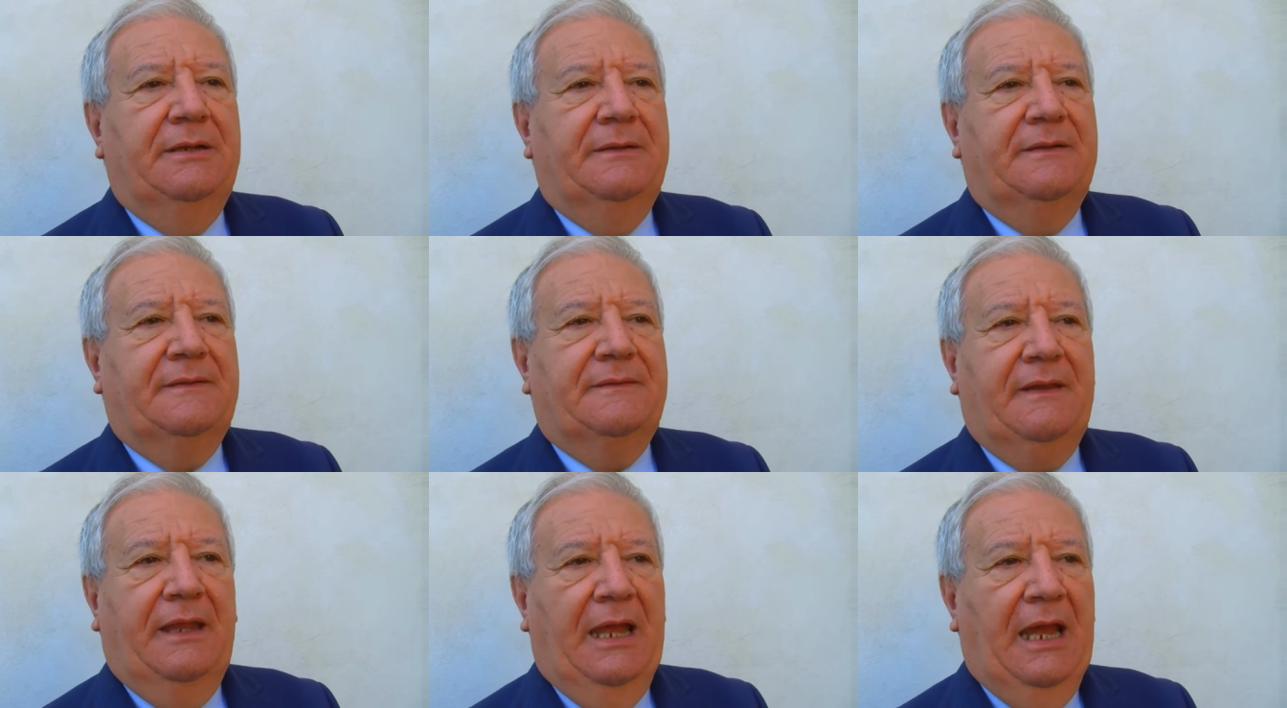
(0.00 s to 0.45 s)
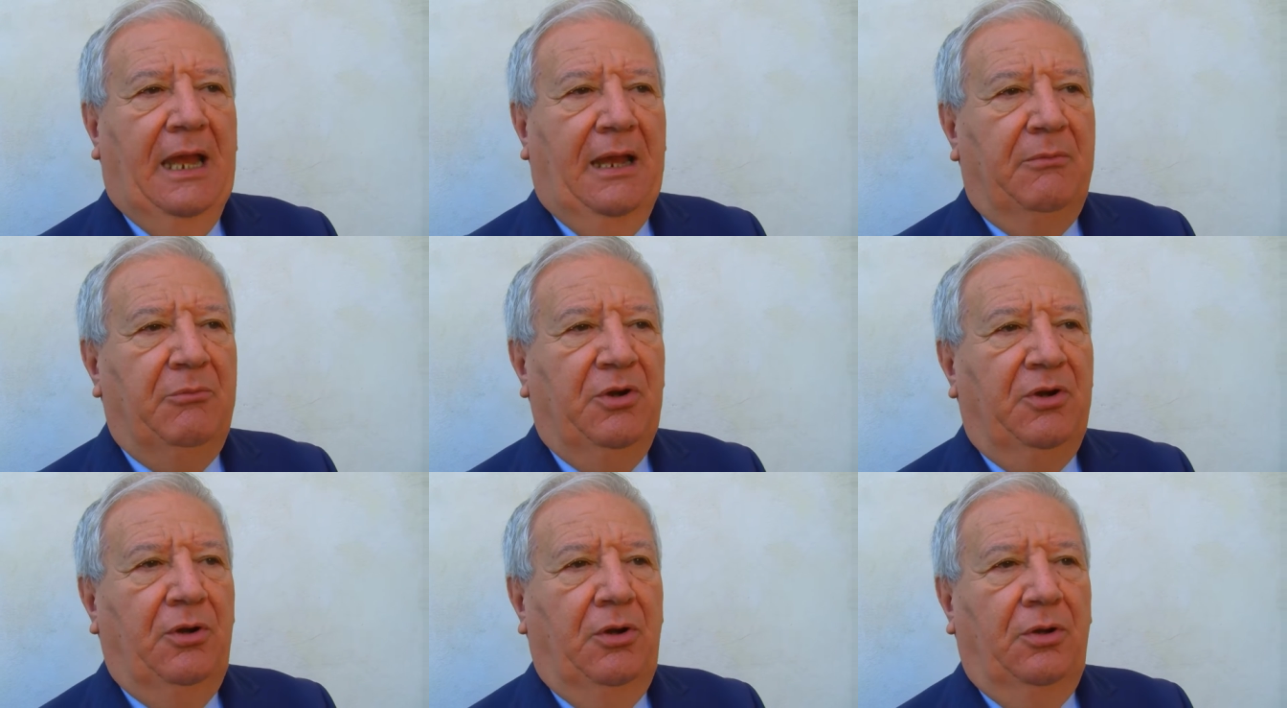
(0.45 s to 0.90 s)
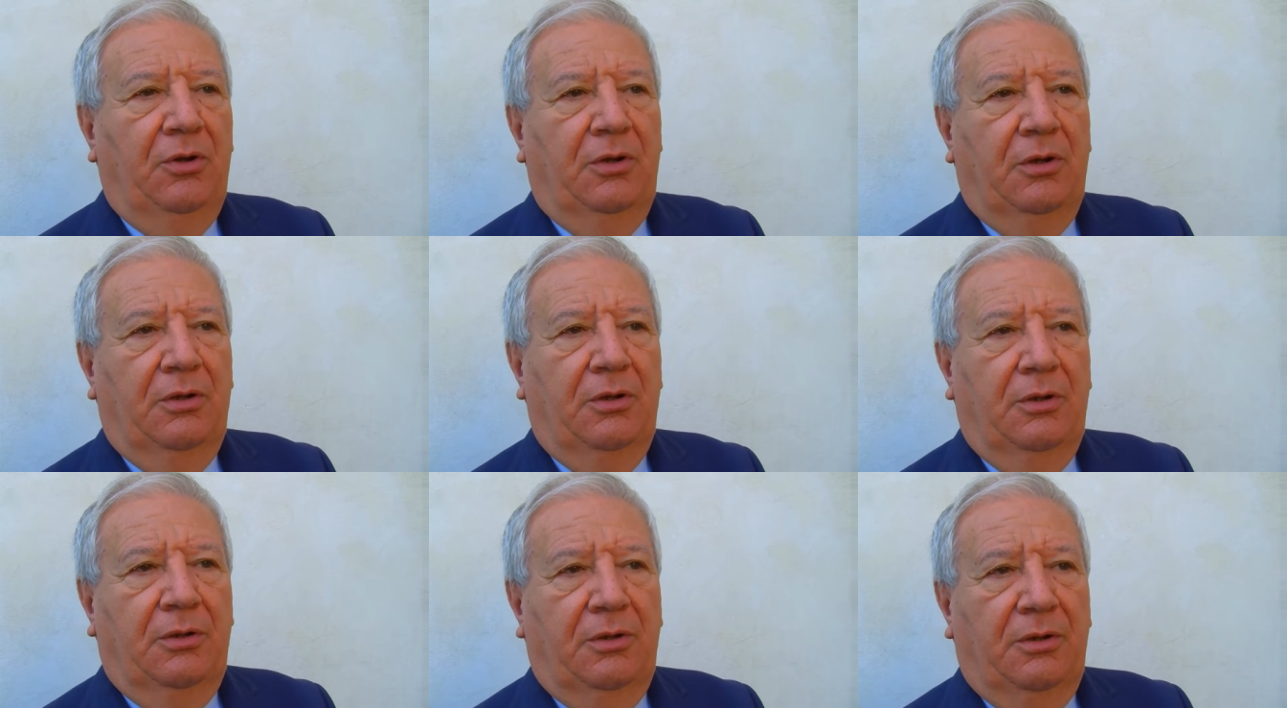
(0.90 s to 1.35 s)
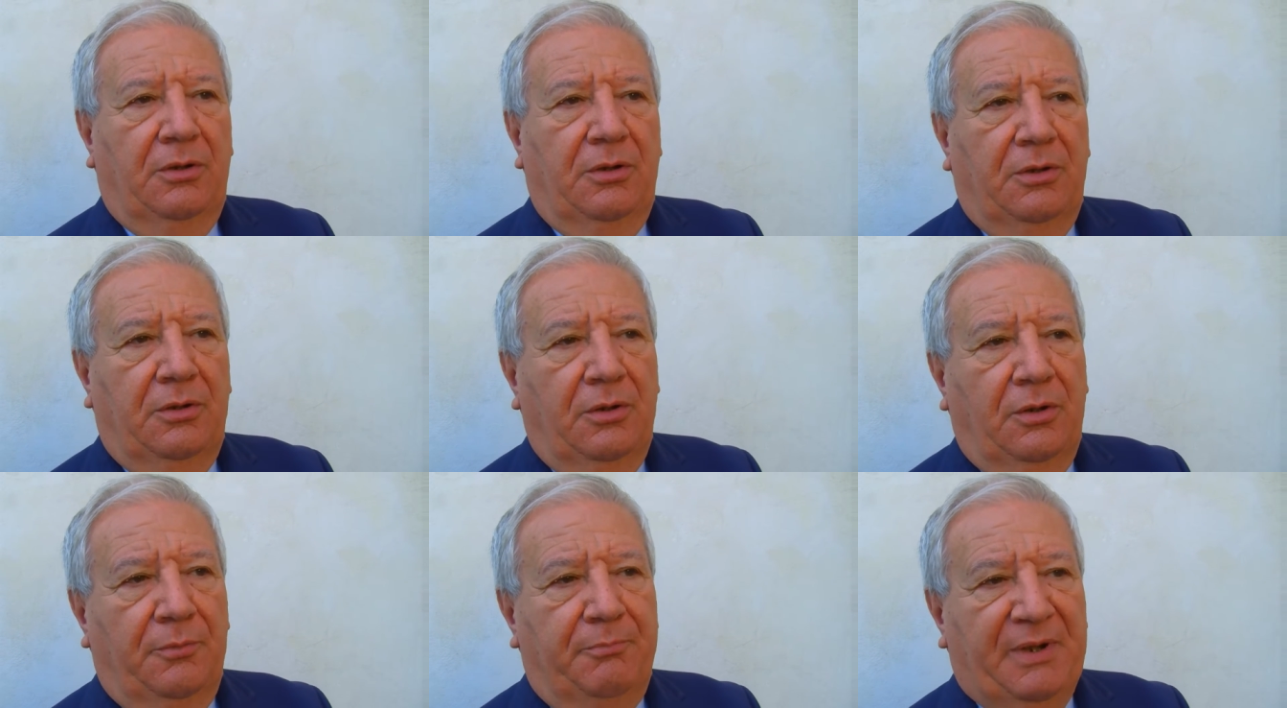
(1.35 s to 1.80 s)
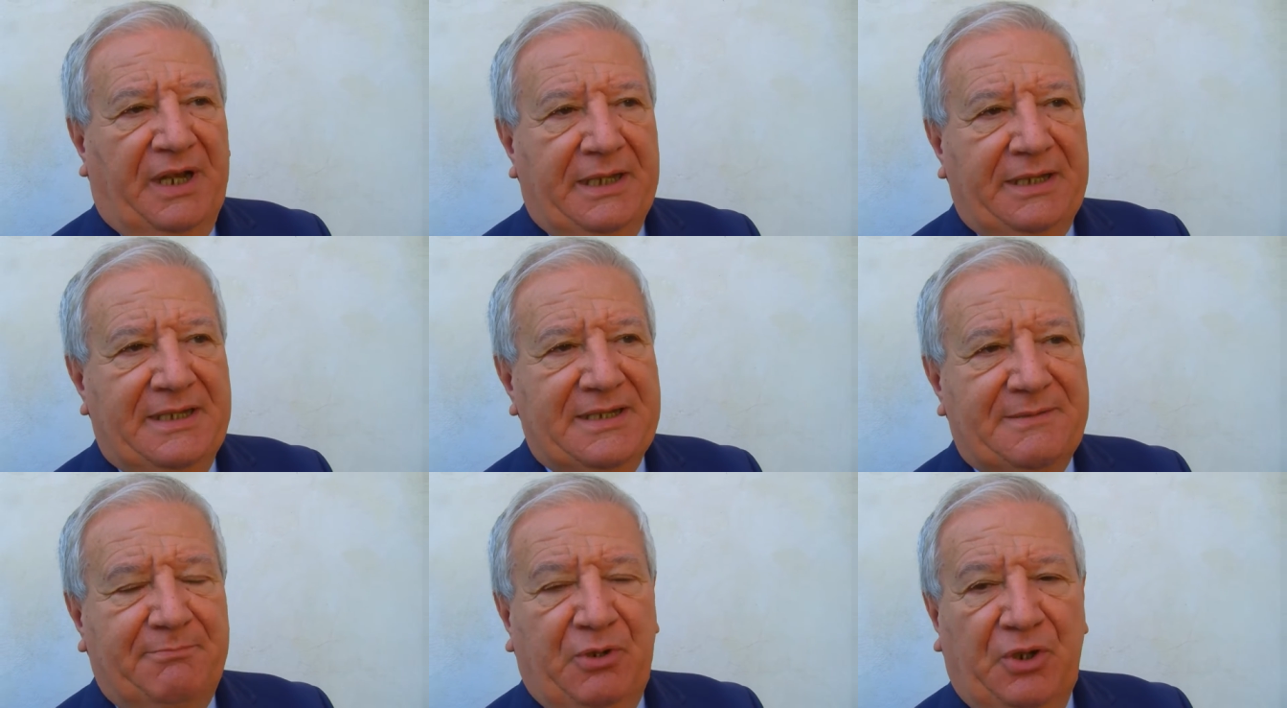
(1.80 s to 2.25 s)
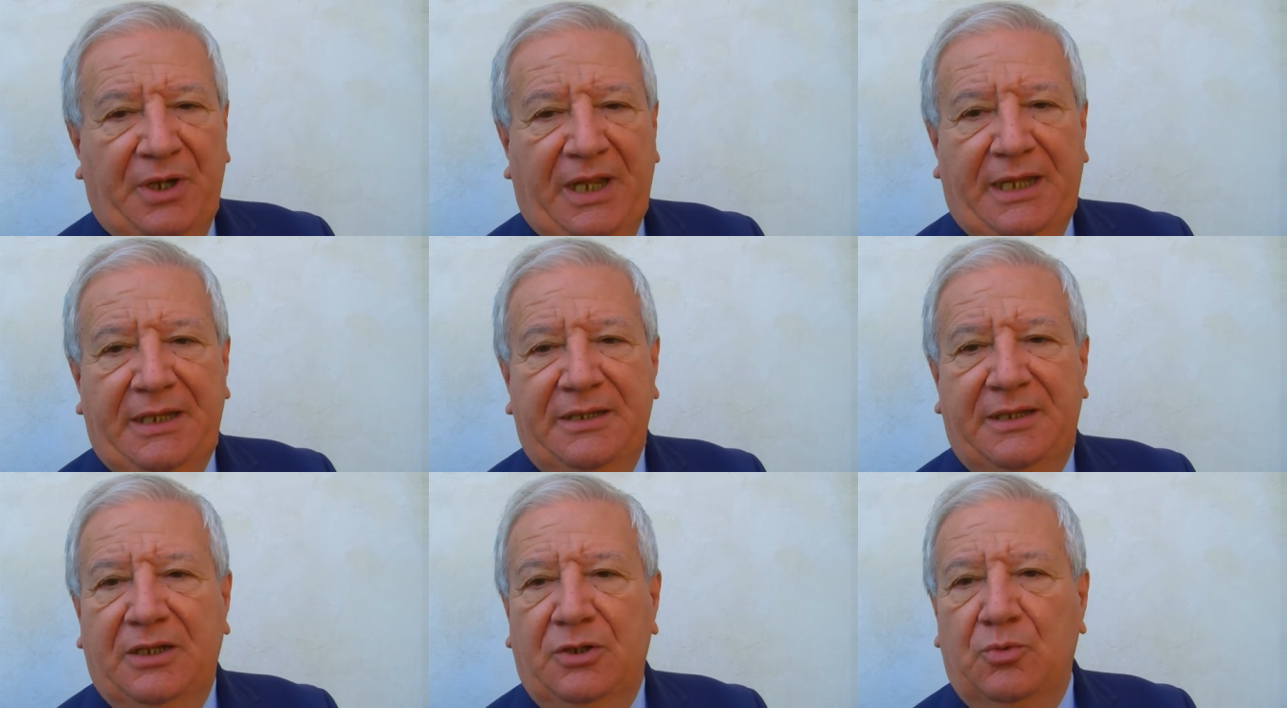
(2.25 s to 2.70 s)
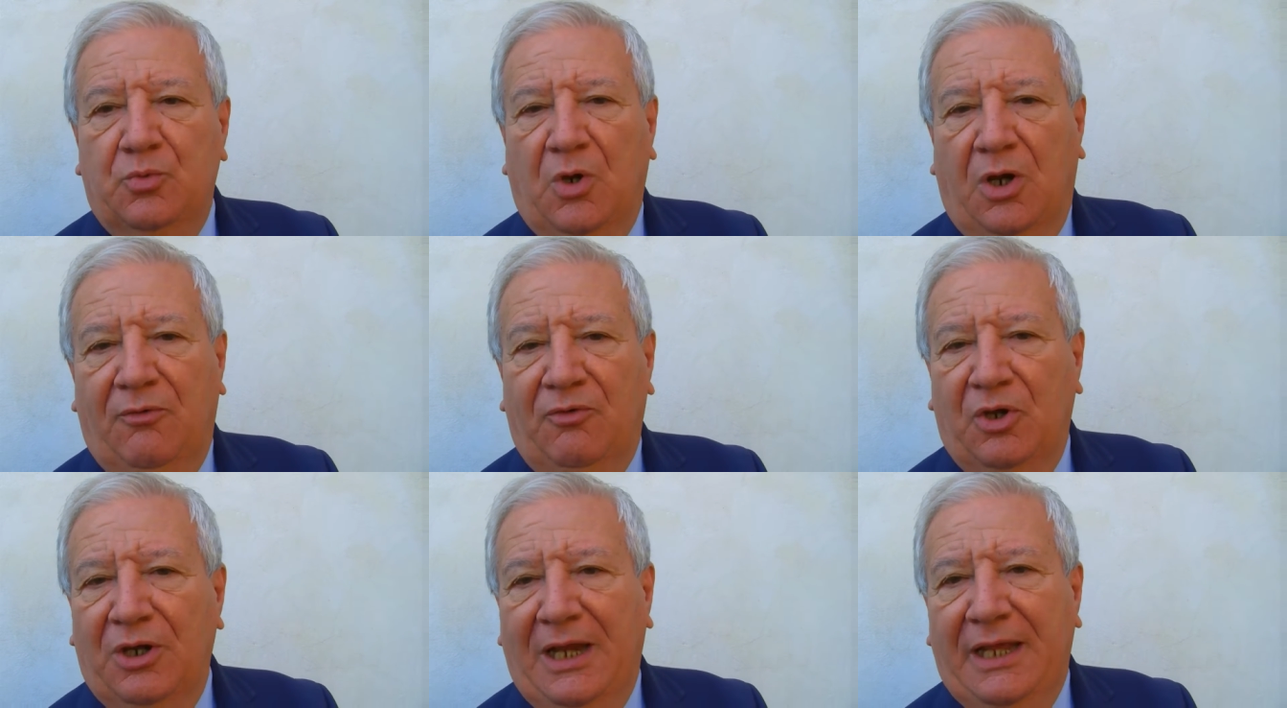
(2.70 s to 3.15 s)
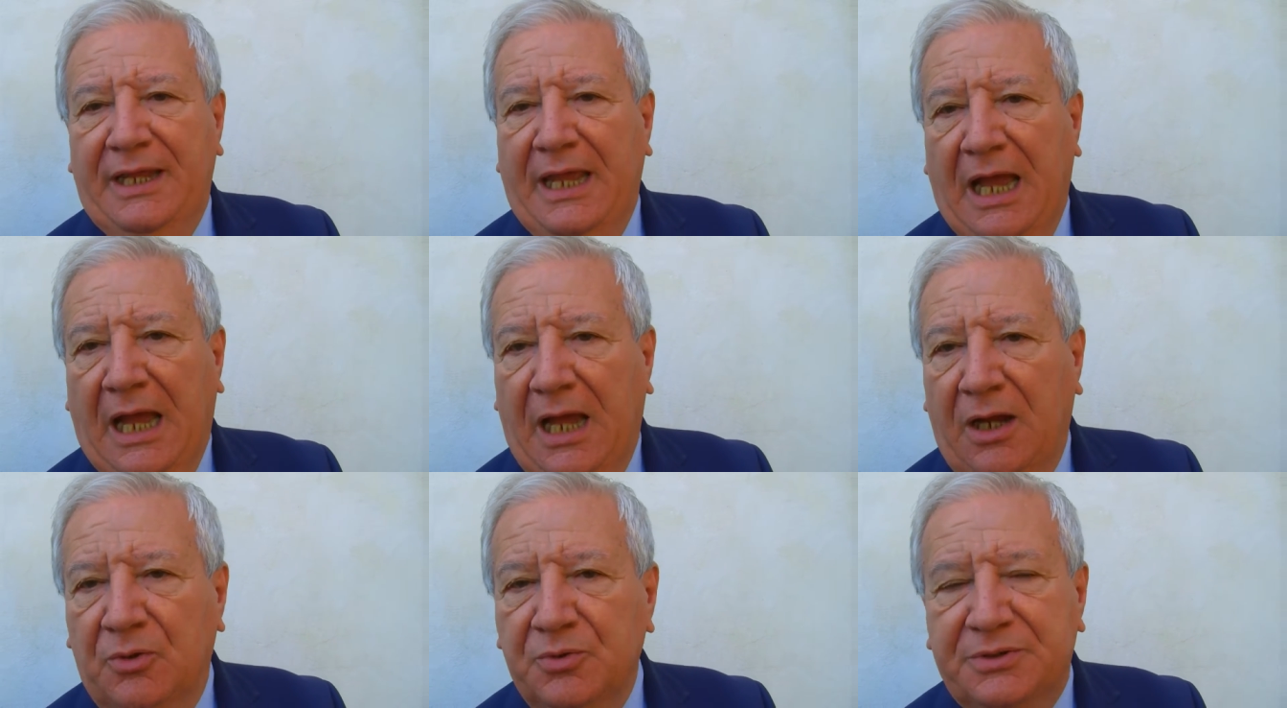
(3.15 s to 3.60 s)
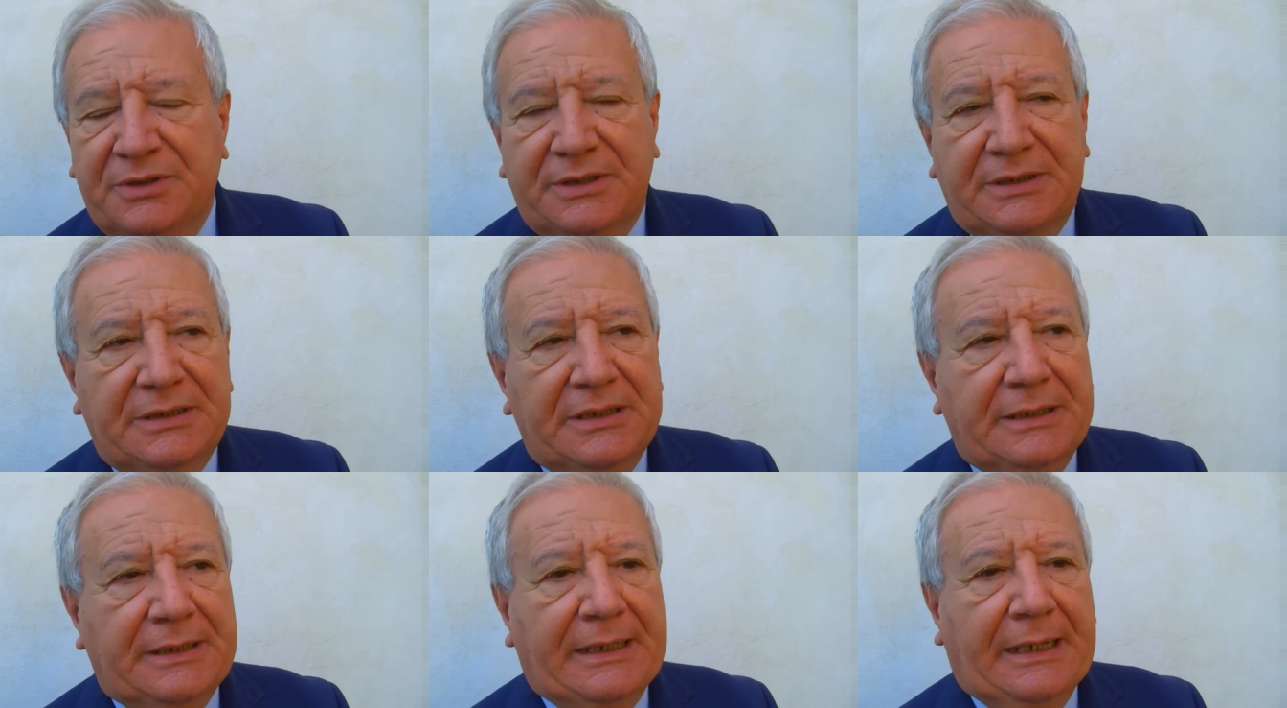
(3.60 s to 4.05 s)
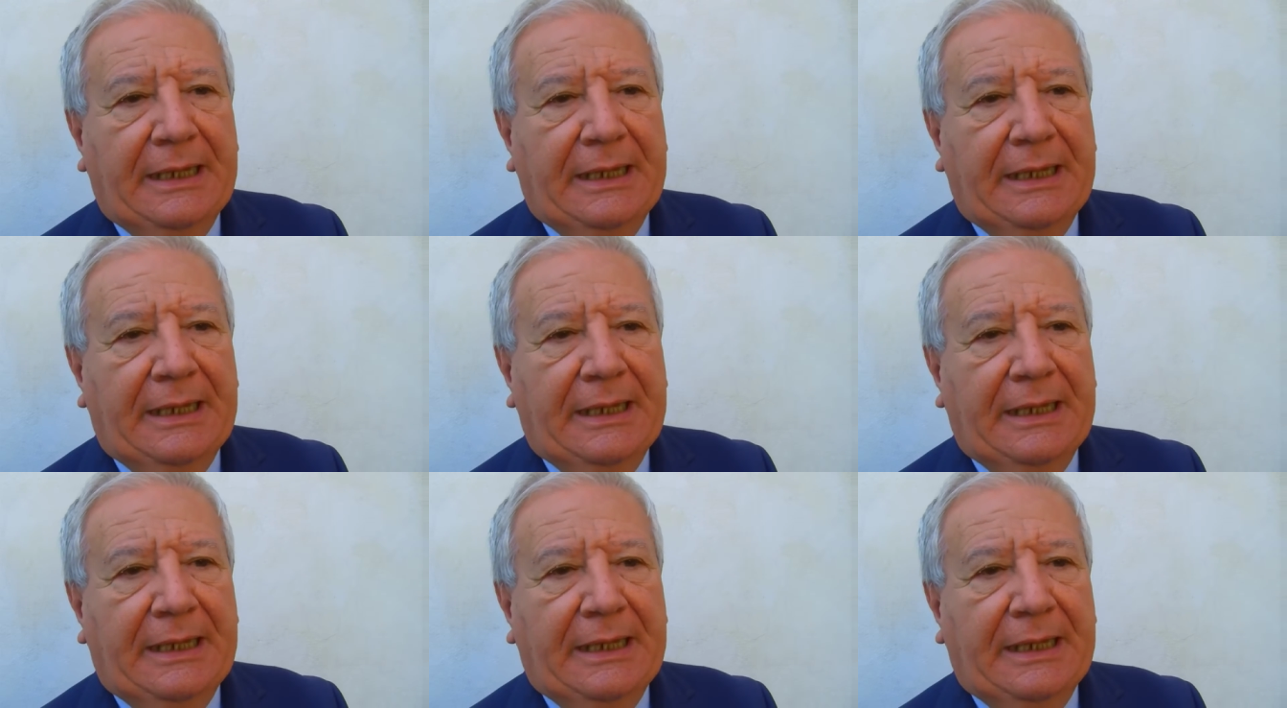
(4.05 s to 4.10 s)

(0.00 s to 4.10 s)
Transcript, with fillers: Stiamo eh, predisponendo il nuovo layout